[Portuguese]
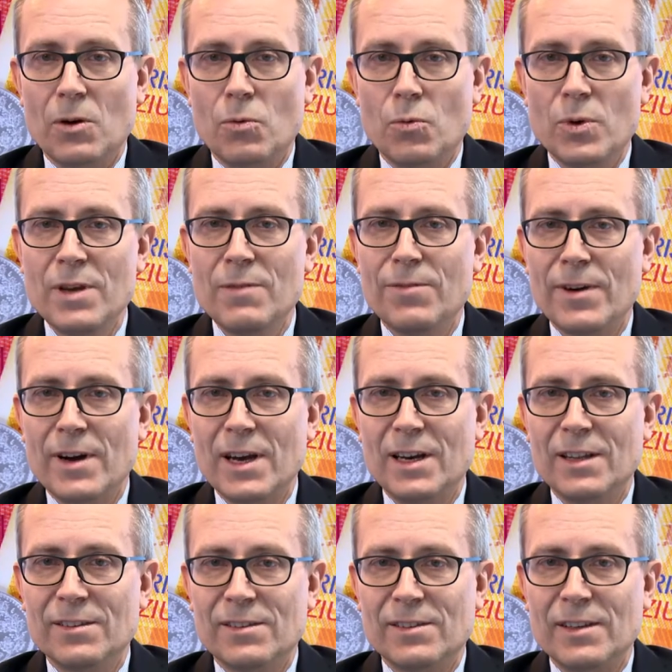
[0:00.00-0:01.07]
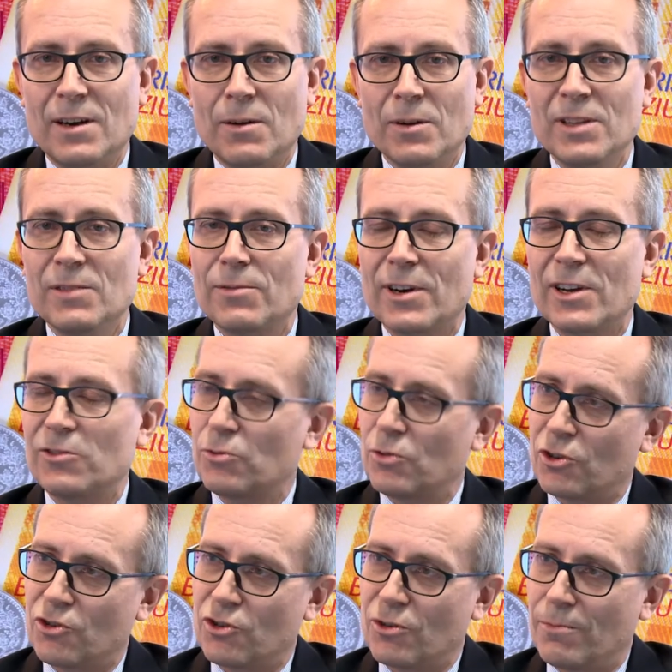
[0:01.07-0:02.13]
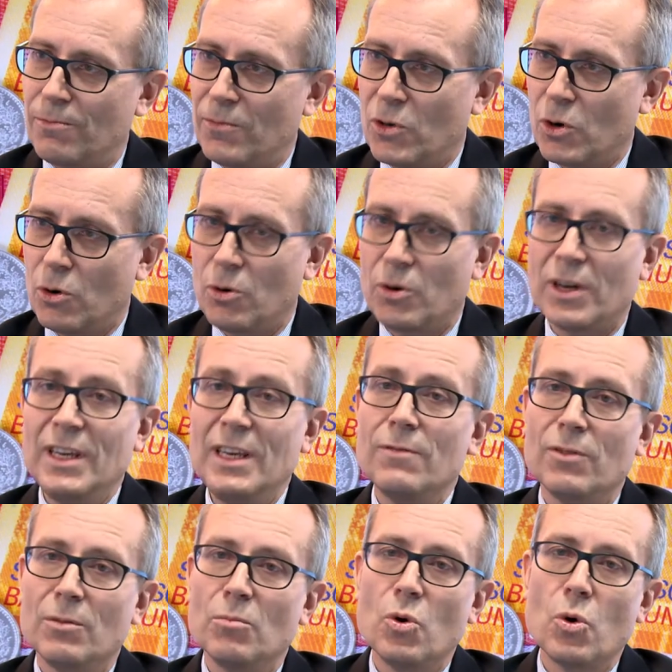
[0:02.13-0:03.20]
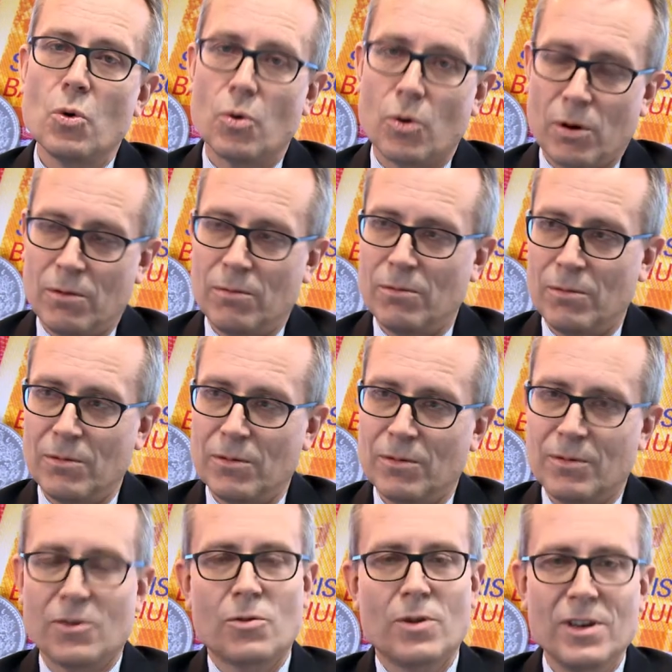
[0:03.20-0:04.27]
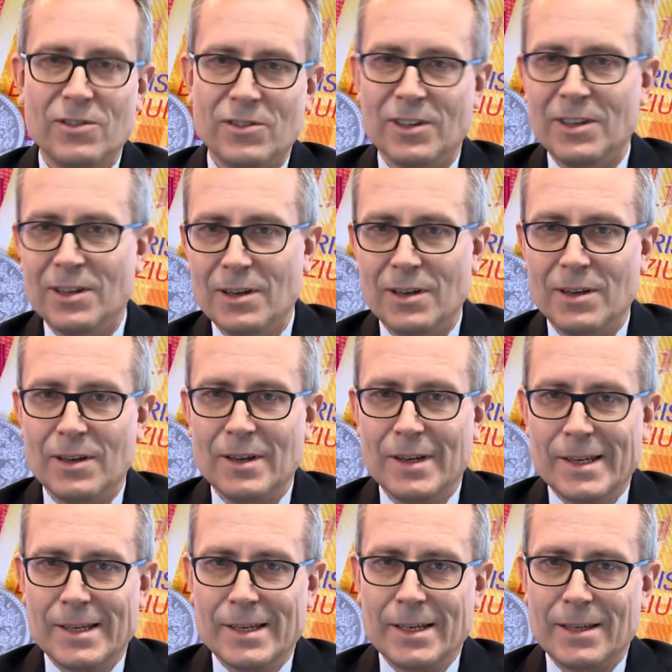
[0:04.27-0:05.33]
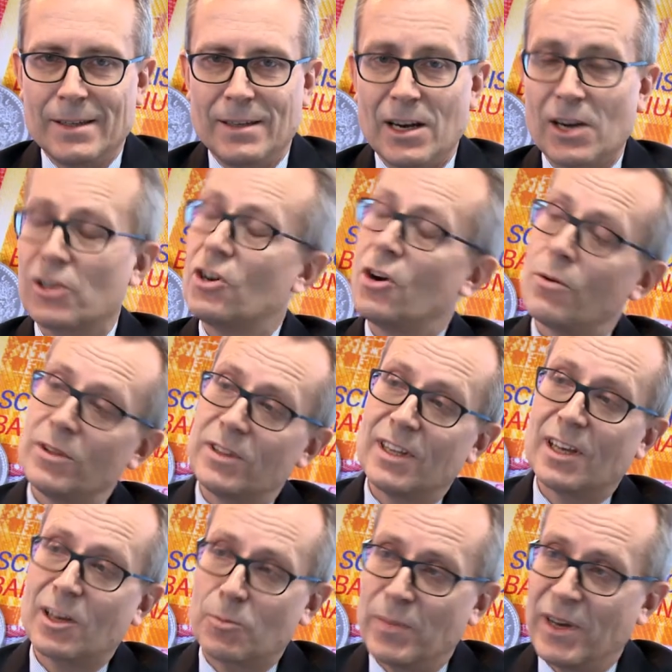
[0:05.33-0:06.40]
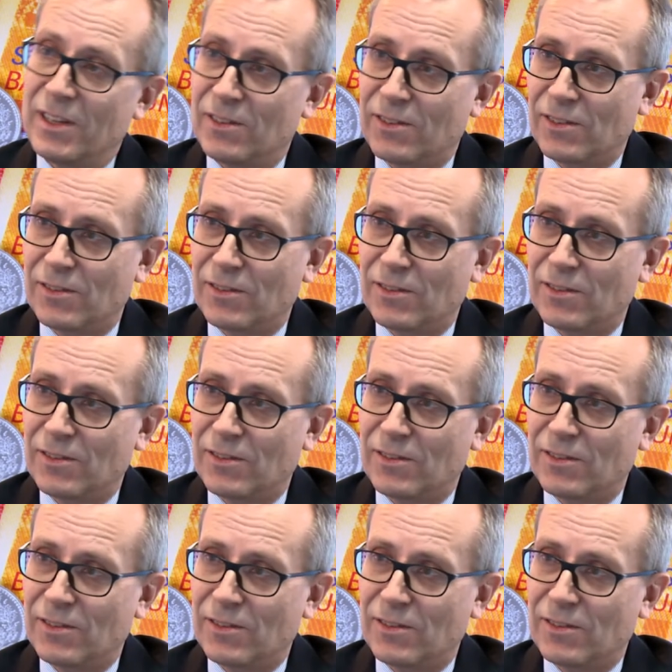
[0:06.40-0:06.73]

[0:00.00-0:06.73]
Eles fizeram isso de forma individual, ou ainda pior, com produtos financeiros alavancados e estruturados.